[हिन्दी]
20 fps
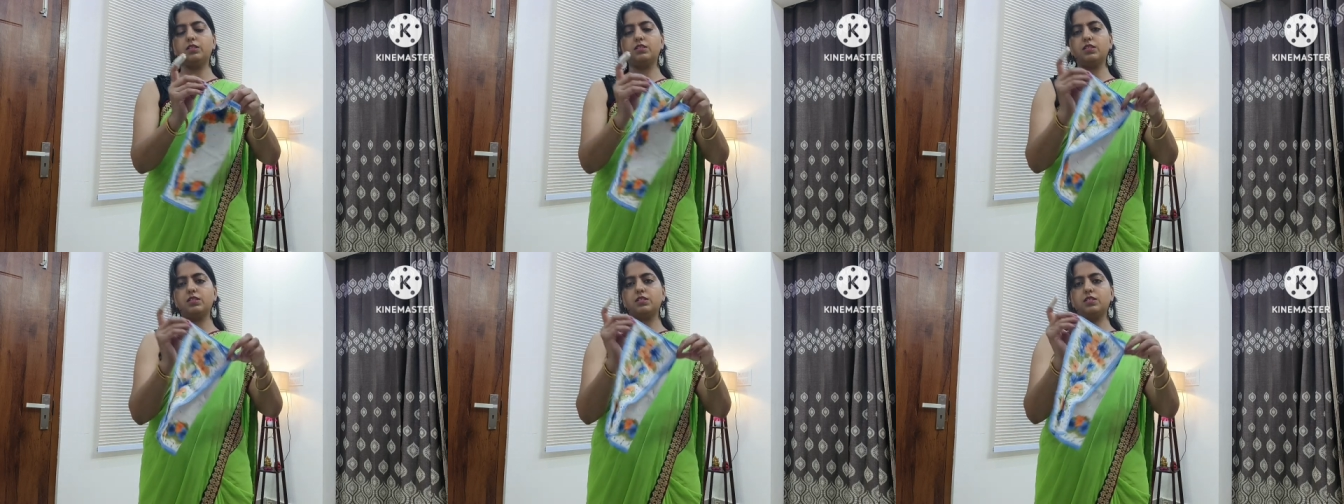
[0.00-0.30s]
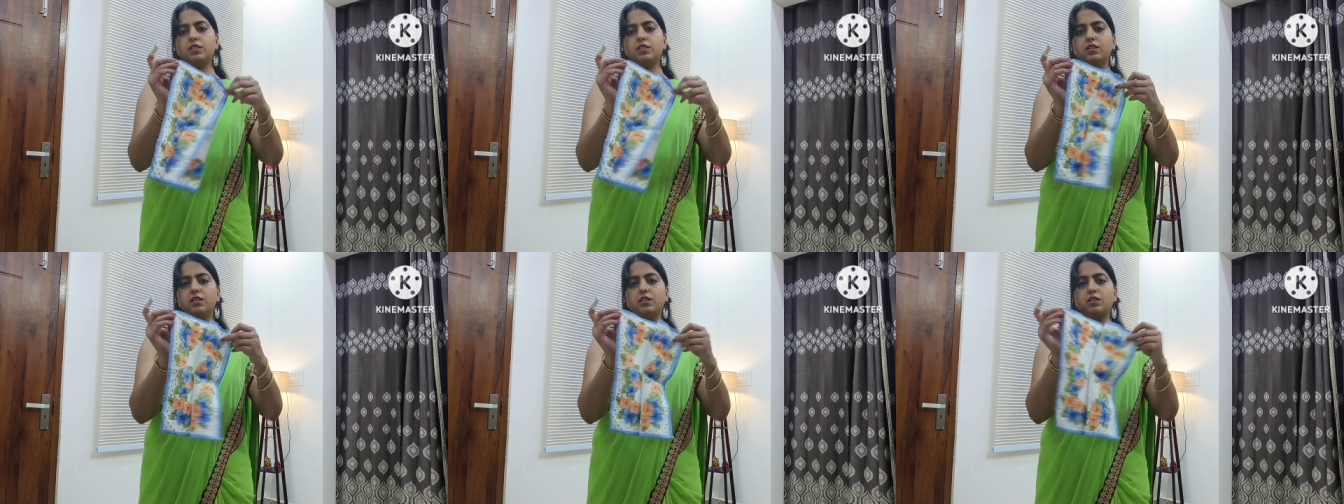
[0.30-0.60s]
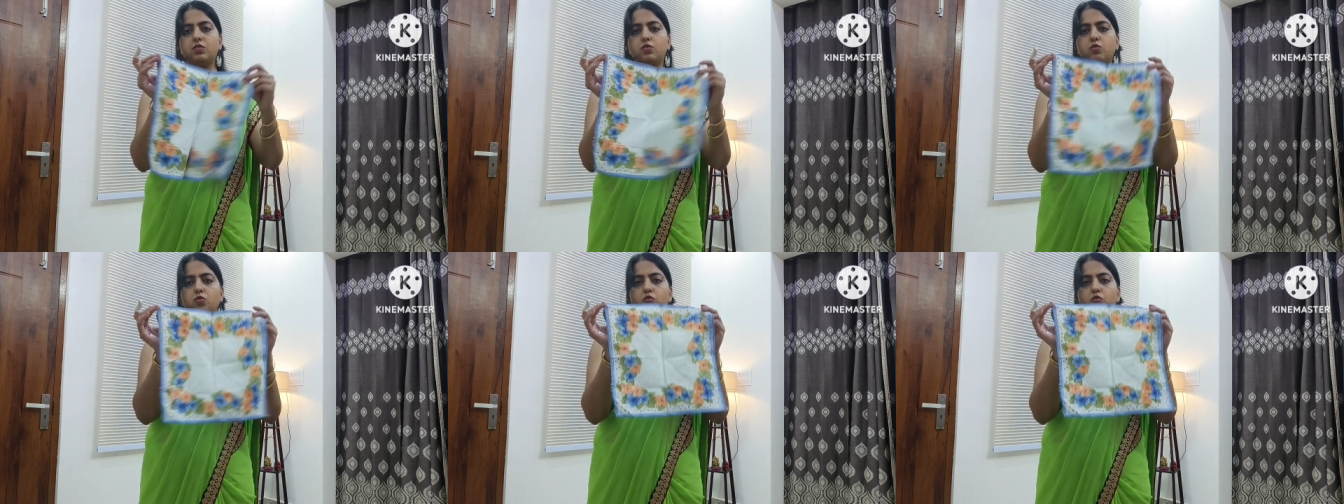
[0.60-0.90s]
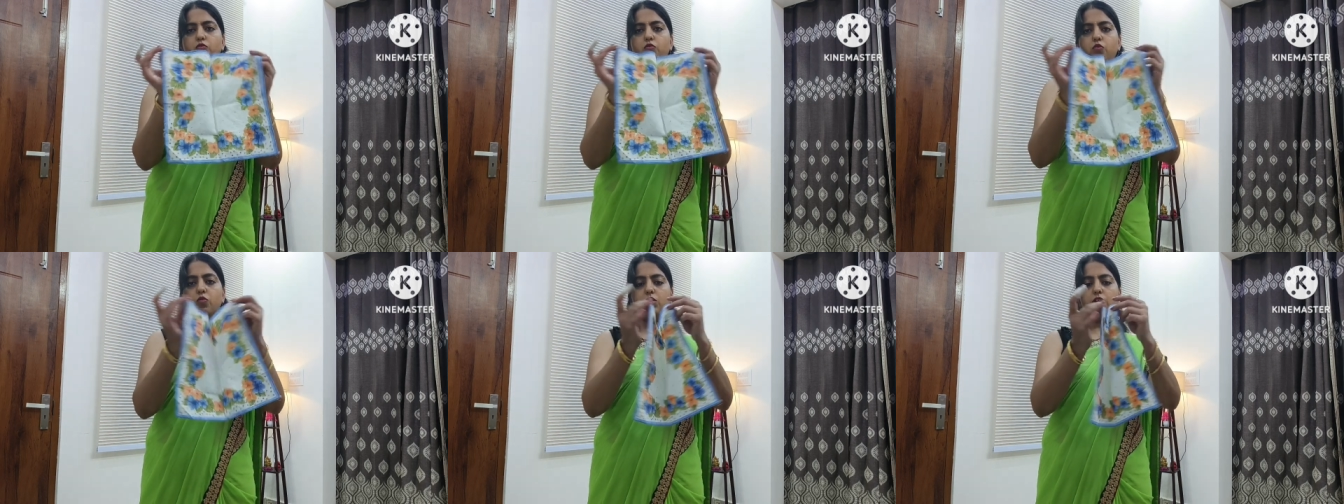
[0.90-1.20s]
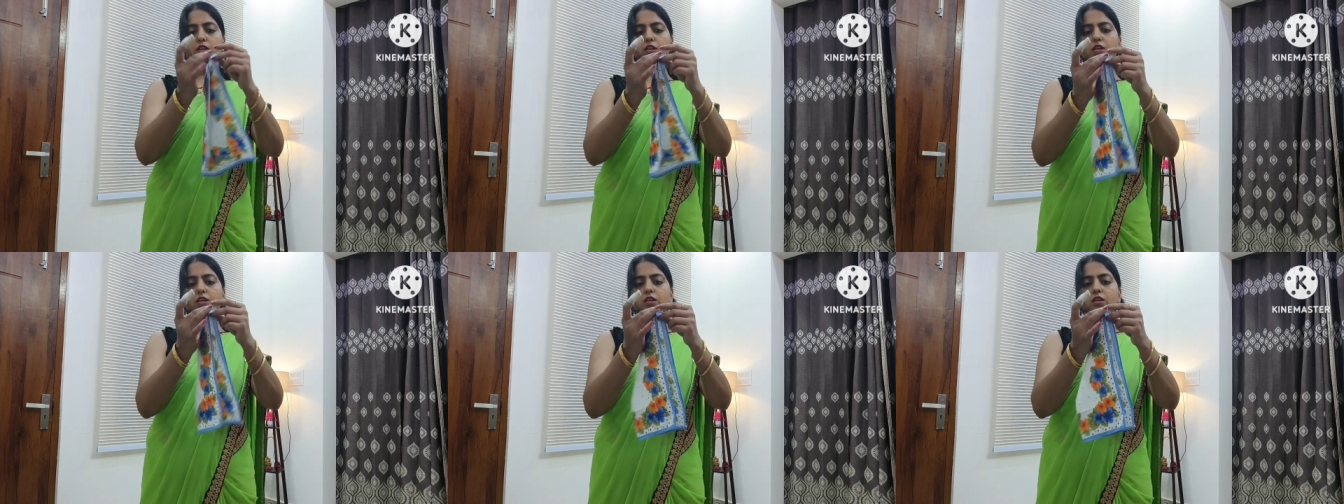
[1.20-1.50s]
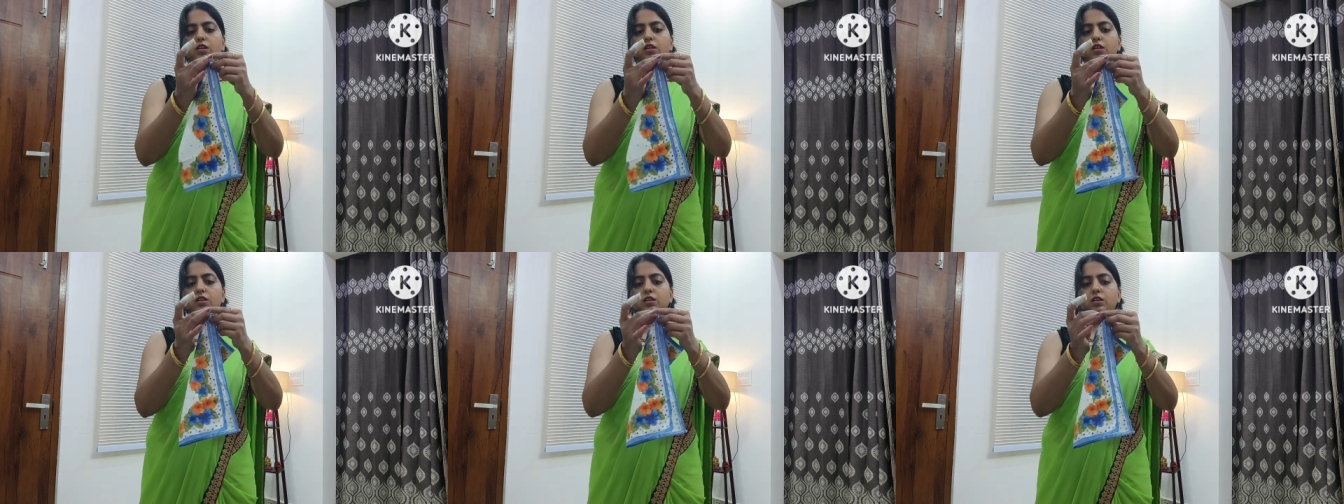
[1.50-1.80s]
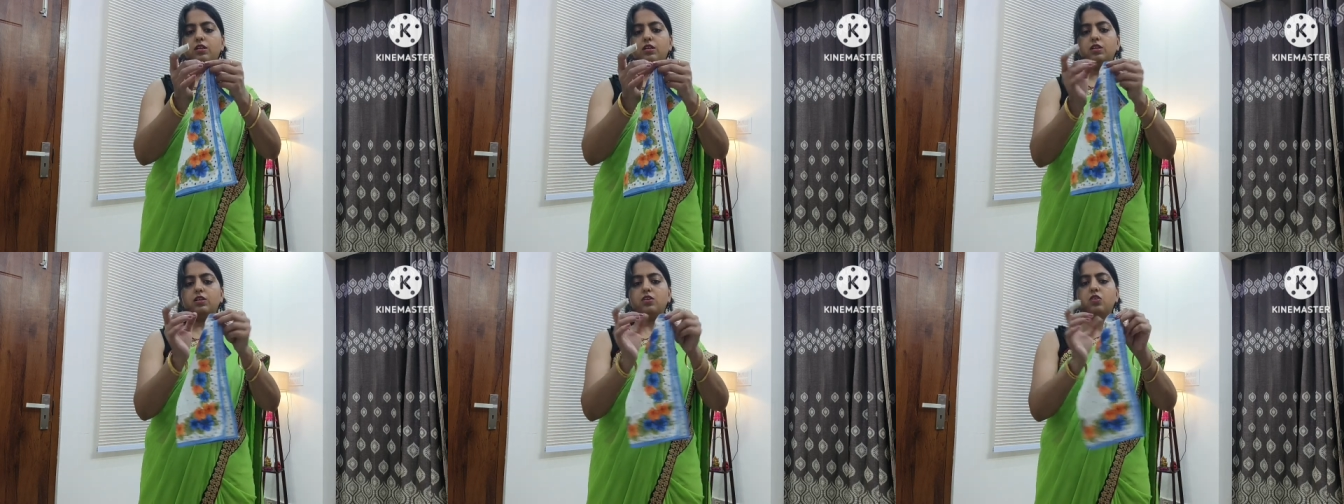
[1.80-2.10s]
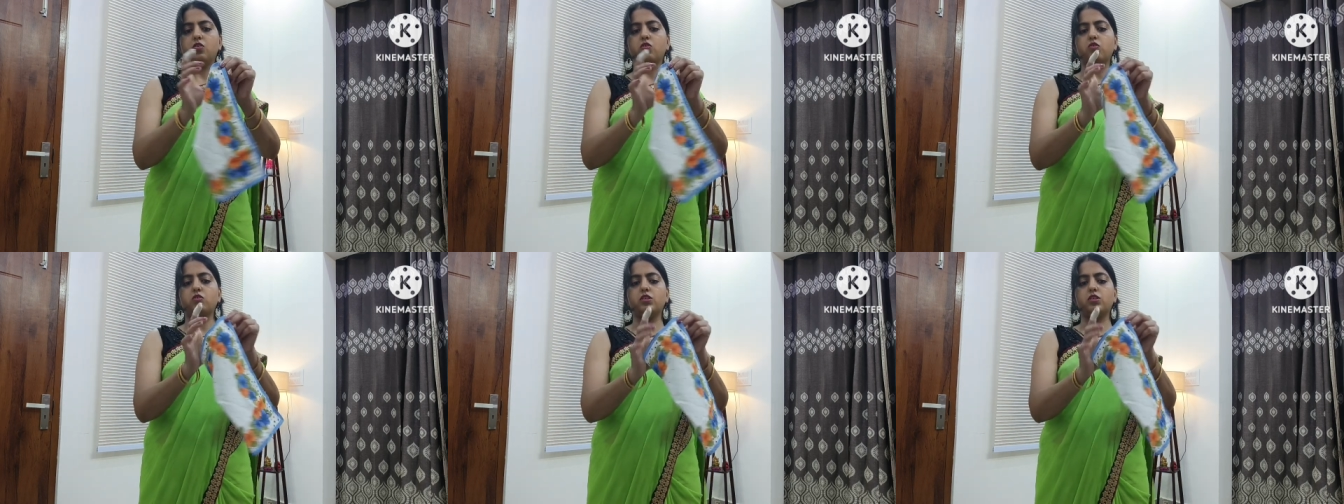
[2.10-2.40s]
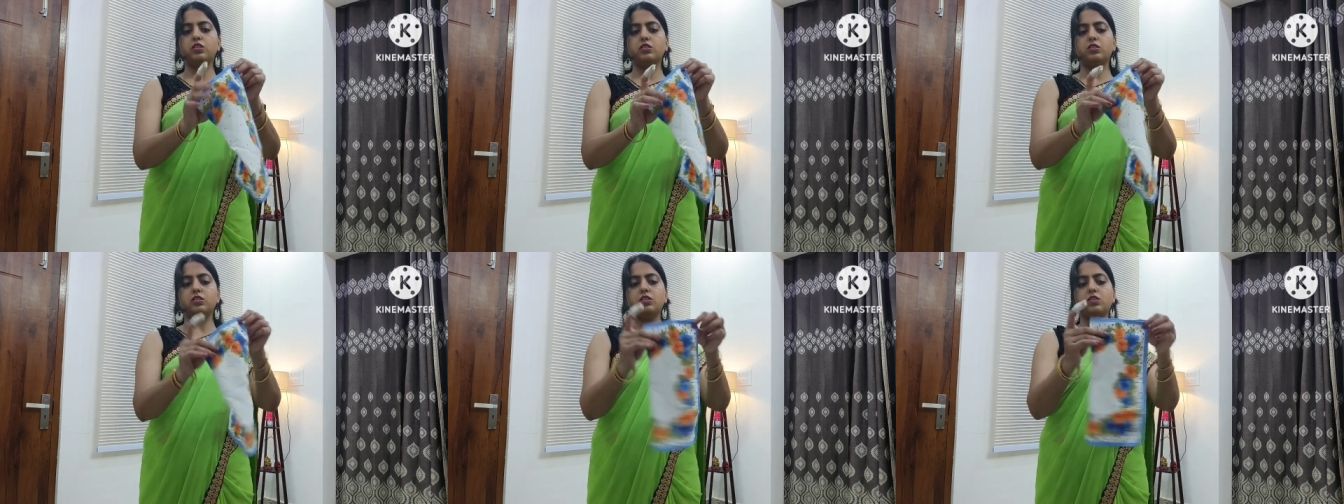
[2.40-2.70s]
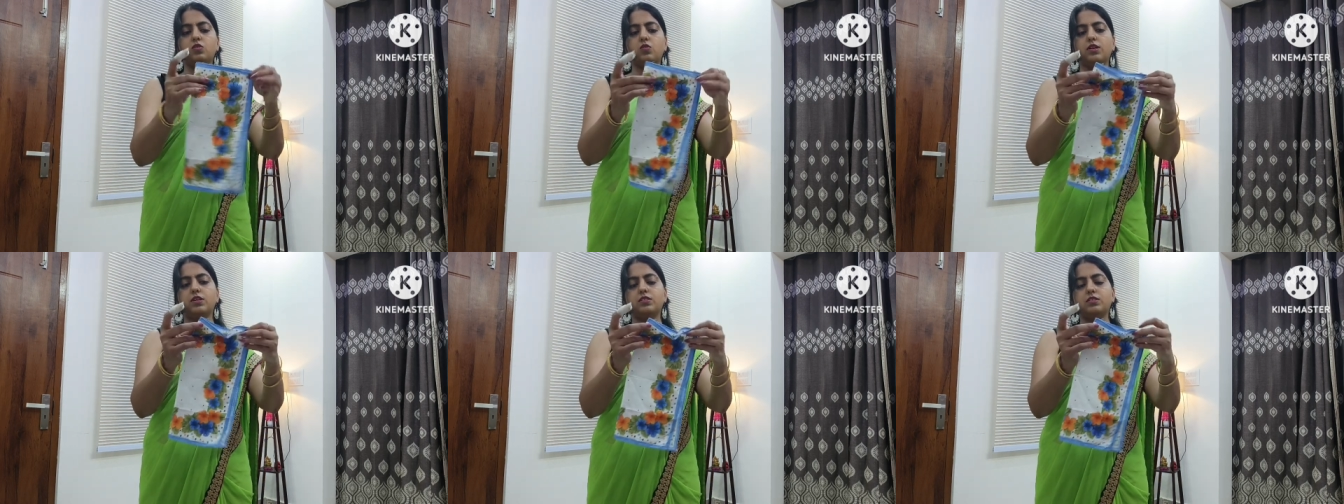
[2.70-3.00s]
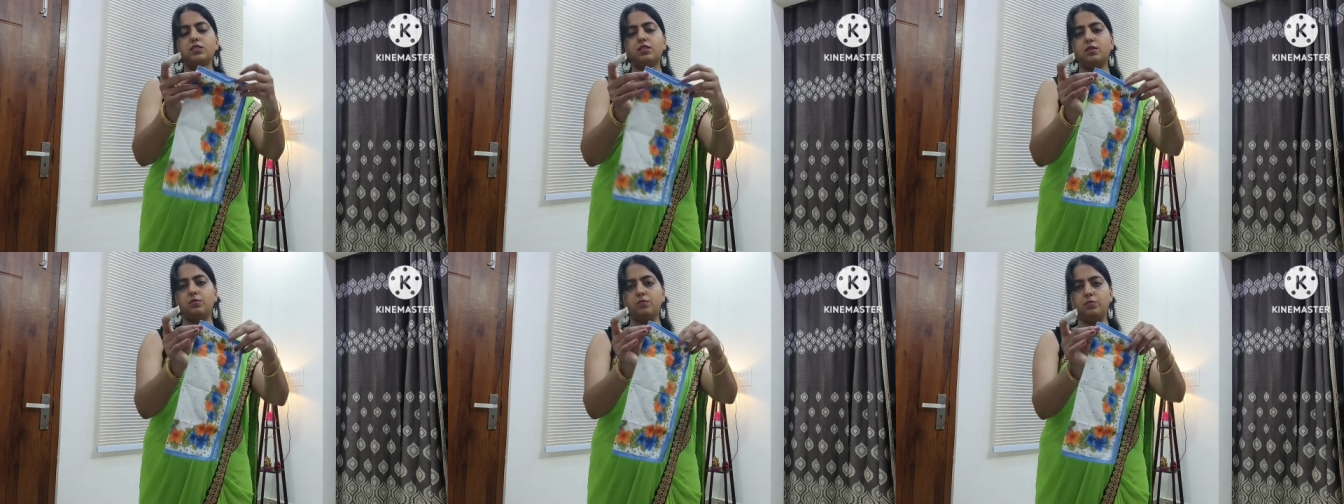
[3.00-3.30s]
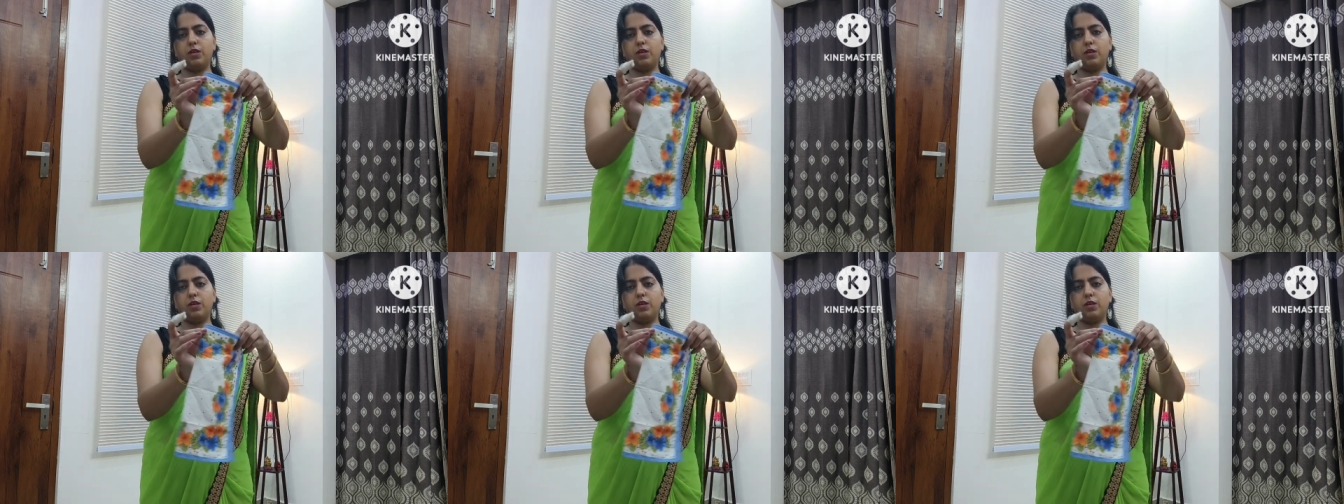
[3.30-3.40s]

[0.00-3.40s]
जैसे ये टू फोल्ड किया और इसी को ऐसे